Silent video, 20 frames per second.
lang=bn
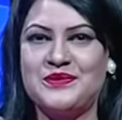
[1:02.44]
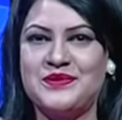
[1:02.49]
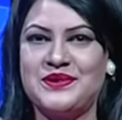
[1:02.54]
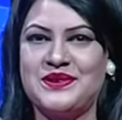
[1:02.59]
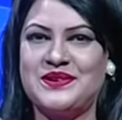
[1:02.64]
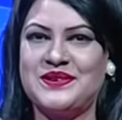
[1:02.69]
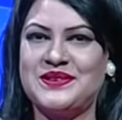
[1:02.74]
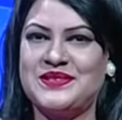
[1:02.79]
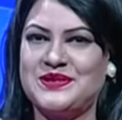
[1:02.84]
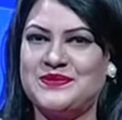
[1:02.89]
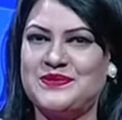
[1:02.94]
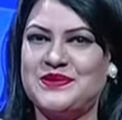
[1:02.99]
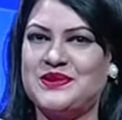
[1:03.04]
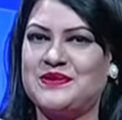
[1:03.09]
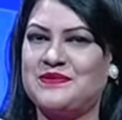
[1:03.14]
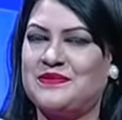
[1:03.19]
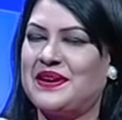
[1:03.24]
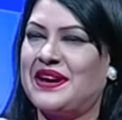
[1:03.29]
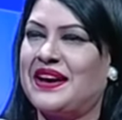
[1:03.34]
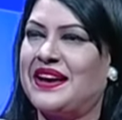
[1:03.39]
অভিনয় জীবন
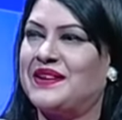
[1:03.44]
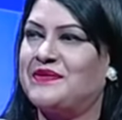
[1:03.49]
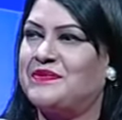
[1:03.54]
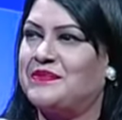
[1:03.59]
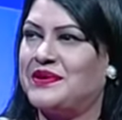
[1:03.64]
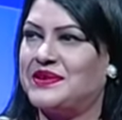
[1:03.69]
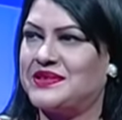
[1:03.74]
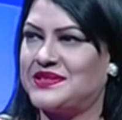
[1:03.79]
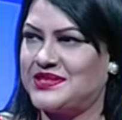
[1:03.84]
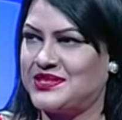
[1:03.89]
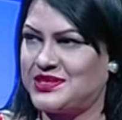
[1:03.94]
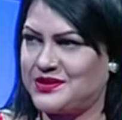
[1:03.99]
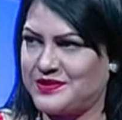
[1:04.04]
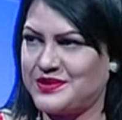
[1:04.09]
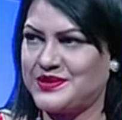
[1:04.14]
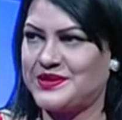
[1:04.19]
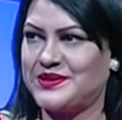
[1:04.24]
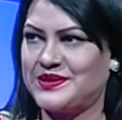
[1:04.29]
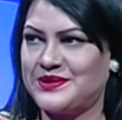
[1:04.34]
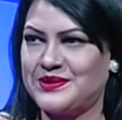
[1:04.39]
প্রায় পঞ্চাশ
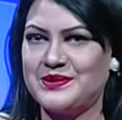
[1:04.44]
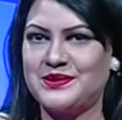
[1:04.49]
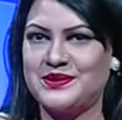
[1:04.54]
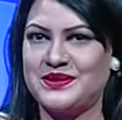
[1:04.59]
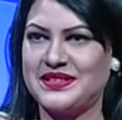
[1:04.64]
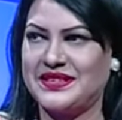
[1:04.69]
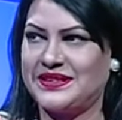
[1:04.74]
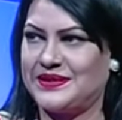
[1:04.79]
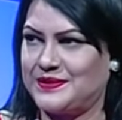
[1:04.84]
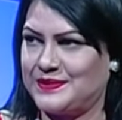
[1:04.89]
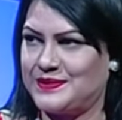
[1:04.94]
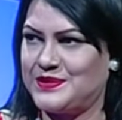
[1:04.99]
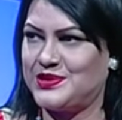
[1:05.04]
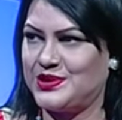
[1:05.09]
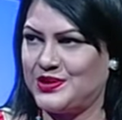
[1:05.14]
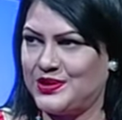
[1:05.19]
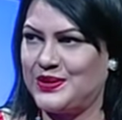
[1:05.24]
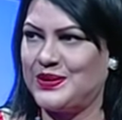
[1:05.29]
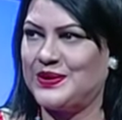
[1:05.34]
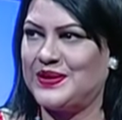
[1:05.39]
বছর হতে
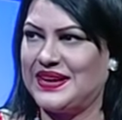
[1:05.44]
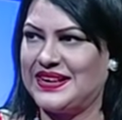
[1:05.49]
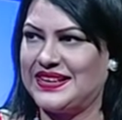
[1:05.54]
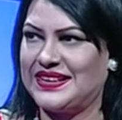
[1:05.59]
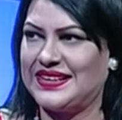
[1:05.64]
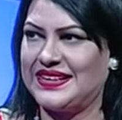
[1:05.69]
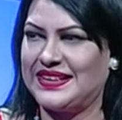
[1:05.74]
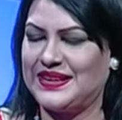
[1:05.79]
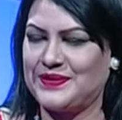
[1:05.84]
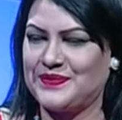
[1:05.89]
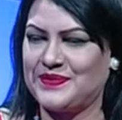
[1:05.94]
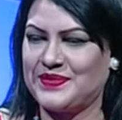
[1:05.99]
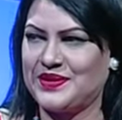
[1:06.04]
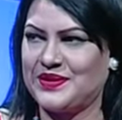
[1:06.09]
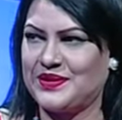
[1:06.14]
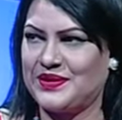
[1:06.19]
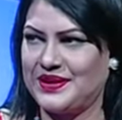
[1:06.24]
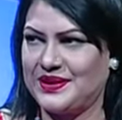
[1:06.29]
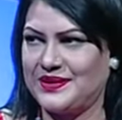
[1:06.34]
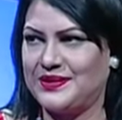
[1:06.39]
চললো আর কি
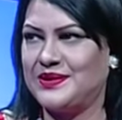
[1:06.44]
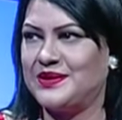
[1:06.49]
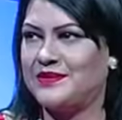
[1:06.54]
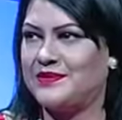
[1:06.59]
অনেকগুলো